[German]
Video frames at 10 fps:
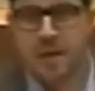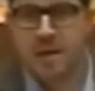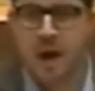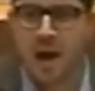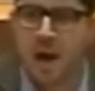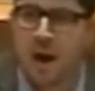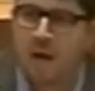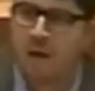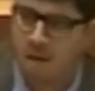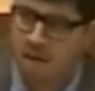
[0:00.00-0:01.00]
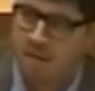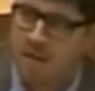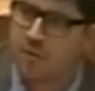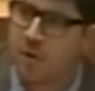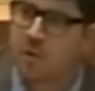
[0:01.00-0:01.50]
und Berliner,
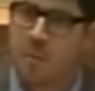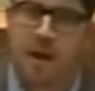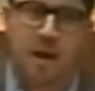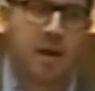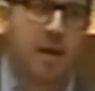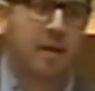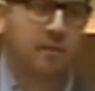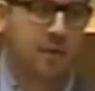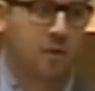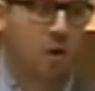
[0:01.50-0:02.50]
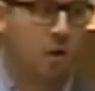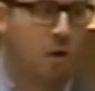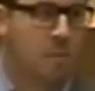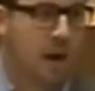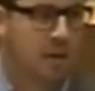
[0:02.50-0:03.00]
wehrt euch mal dagegen, hier wird ein
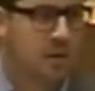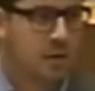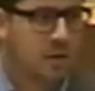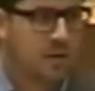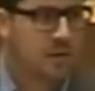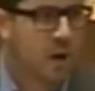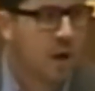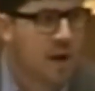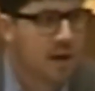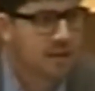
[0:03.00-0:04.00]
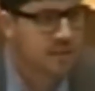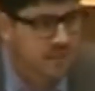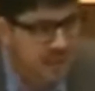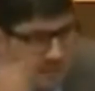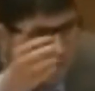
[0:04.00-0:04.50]
Loch gemacht. Was soll denn das? Ist